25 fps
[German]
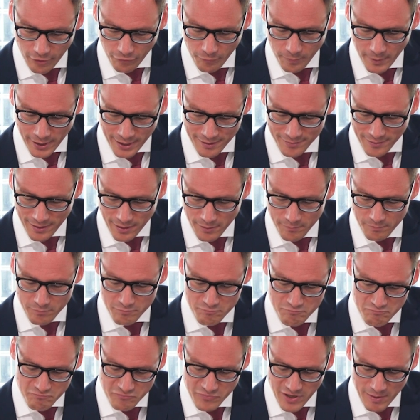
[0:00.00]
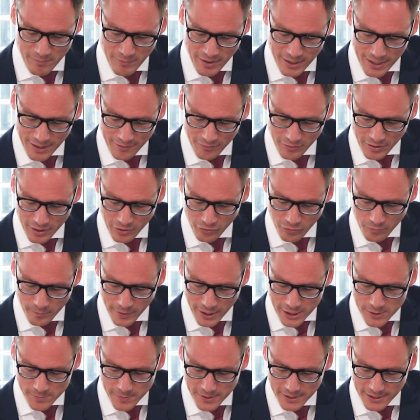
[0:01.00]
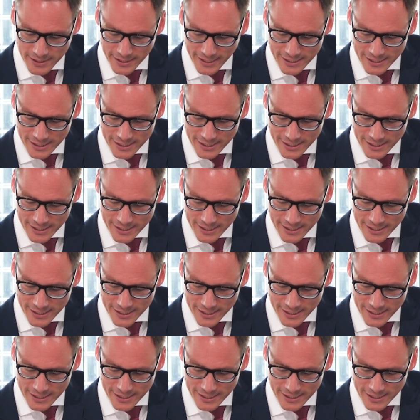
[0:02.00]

Kaufpreis. Wenn wir jetzt hier zum Beispiel